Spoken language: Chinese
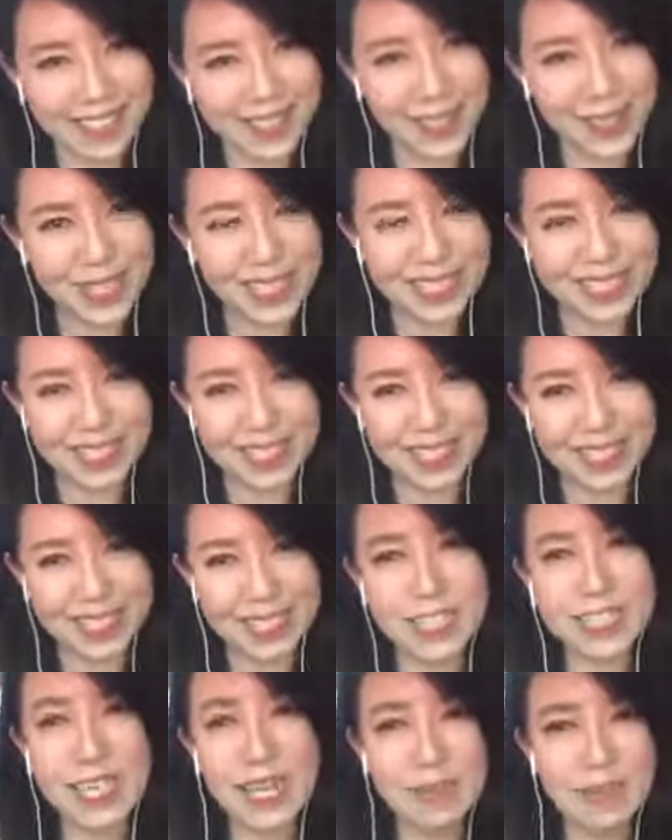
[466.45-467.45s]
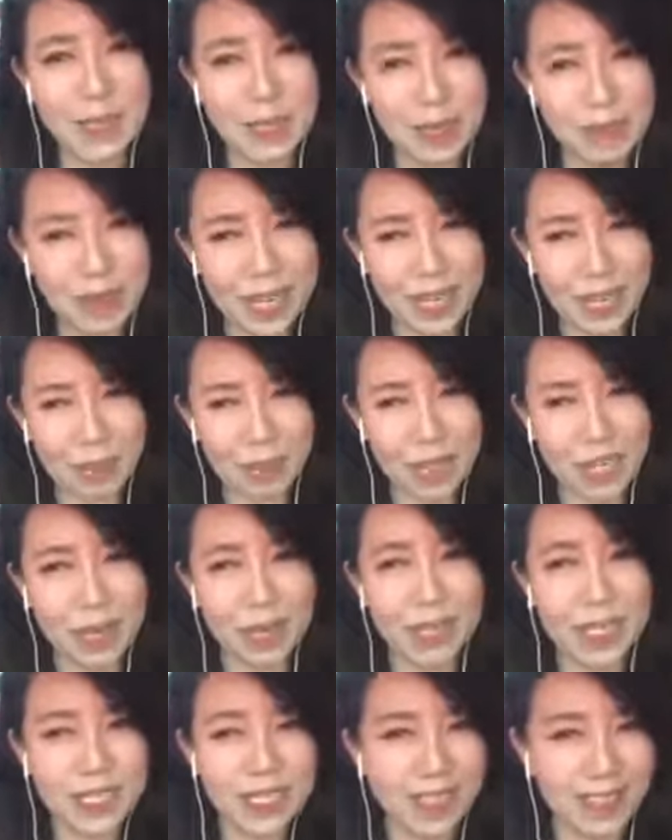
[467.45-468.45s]
或者是甚至还没有一半了，我都还
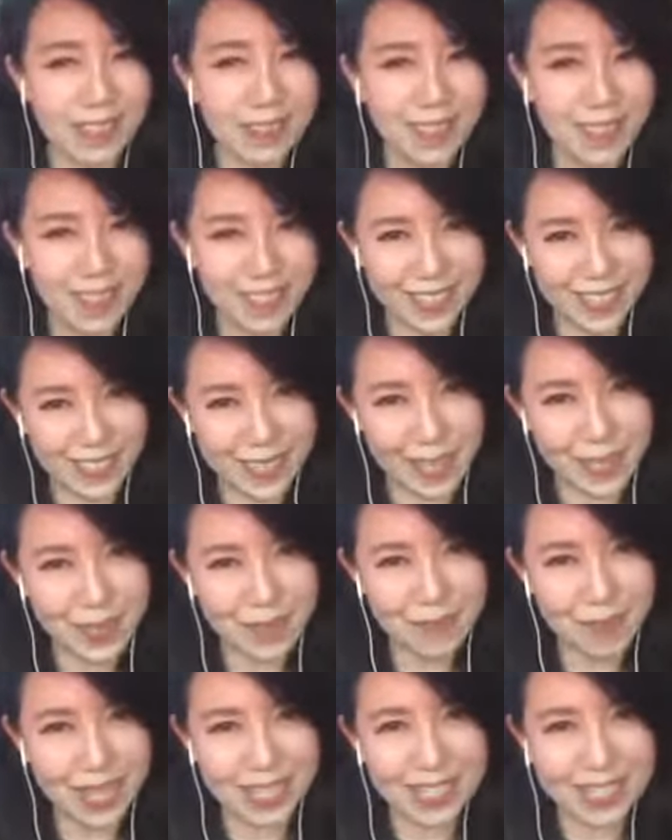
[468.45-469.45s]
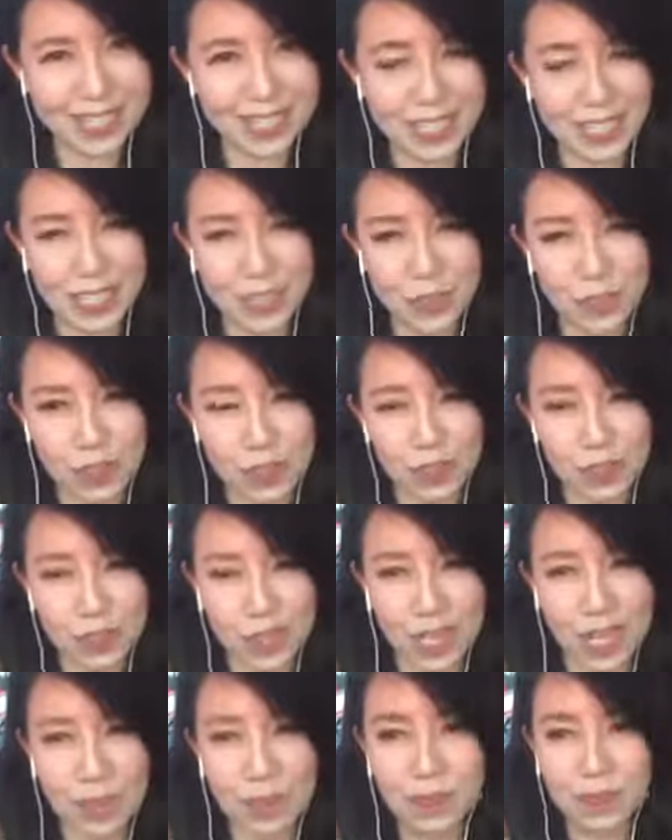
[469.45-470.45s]
没有教教到一半的这个水
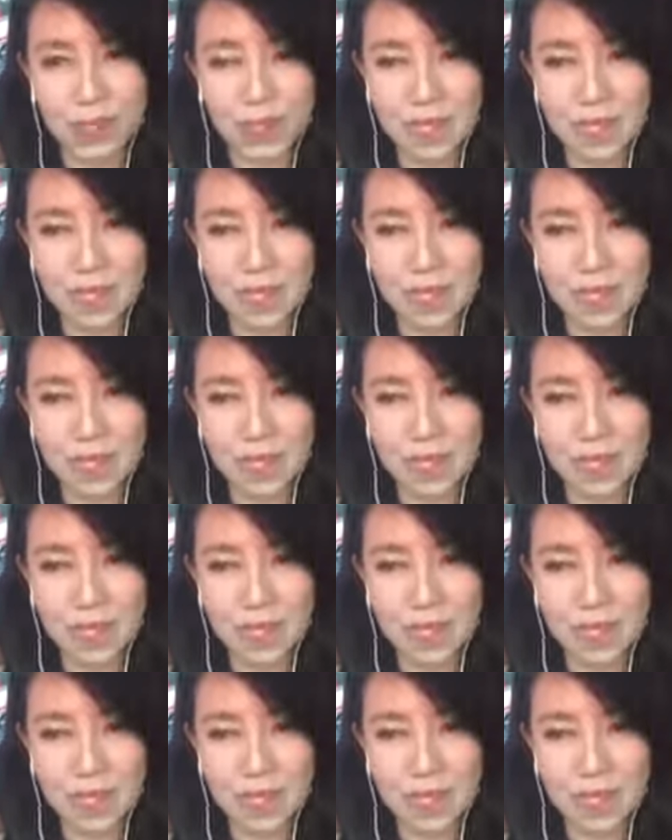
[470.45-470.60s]
准哈。